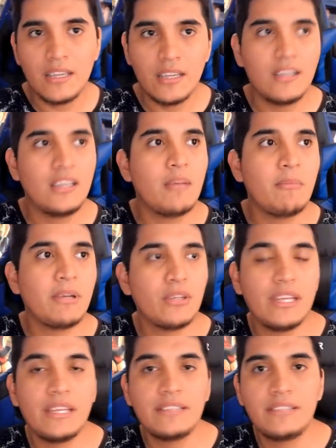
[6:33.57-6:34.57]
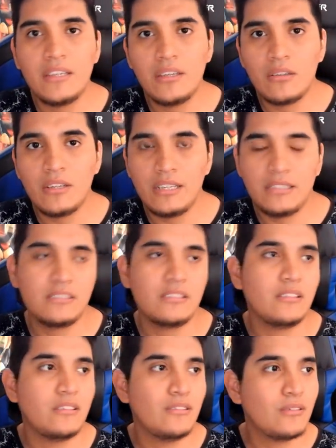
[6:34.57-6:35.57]
la mayoría de seguidores
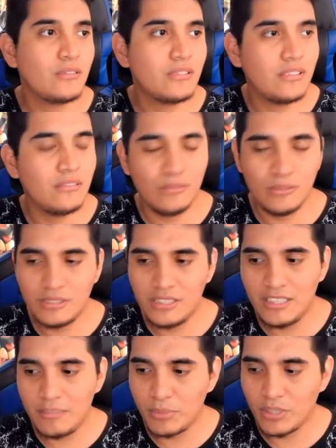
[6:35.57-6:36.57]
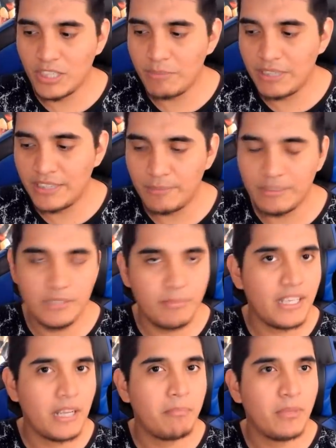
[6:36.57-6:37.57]
no, no tienen por qué mentirme. Siempre
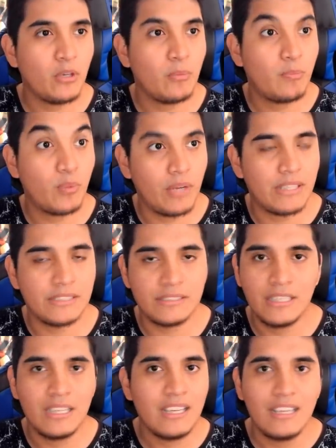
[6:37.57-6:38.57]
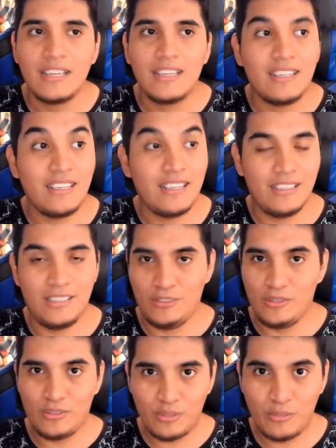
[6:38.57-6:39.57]
les pido pruebas. Y
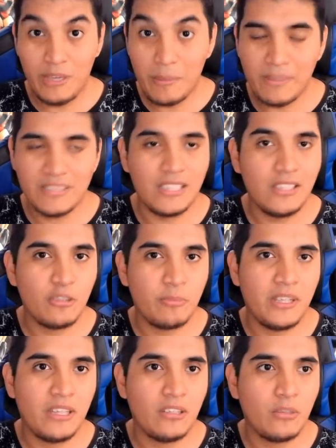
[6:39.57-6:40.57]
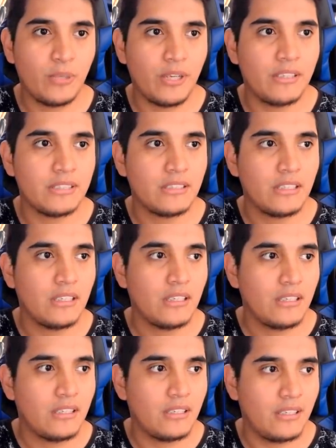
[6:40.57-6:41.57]
yo soy bien pesadito pidiendo pruebas.
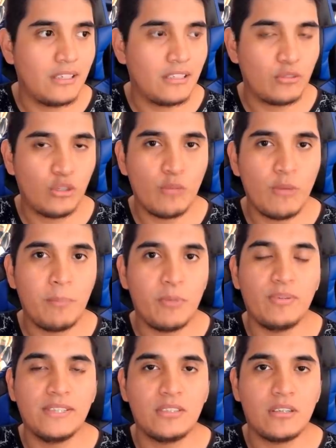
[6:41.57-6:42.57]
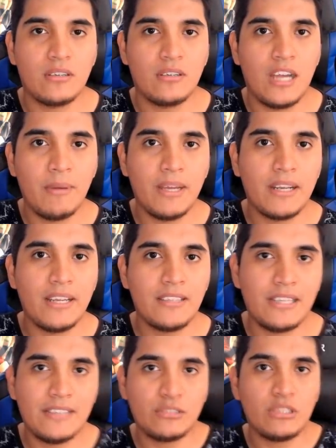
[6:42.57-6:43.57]
Eh, soy como el profesor. A ver,
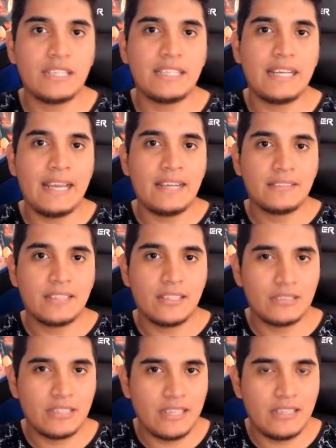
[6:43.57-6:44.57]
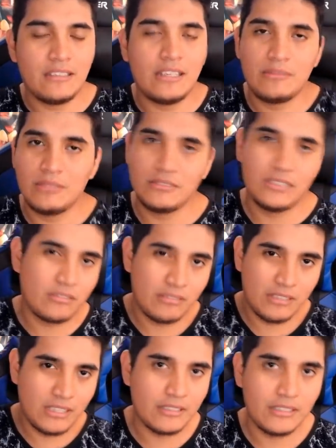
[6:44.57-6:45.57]
¿has hecho la tarea? Que no sé qué. Ah, bueno, una
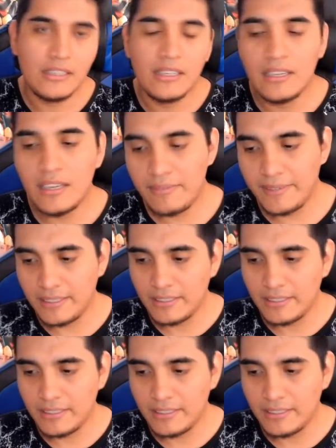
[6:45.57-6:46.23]
tontería así. En fin,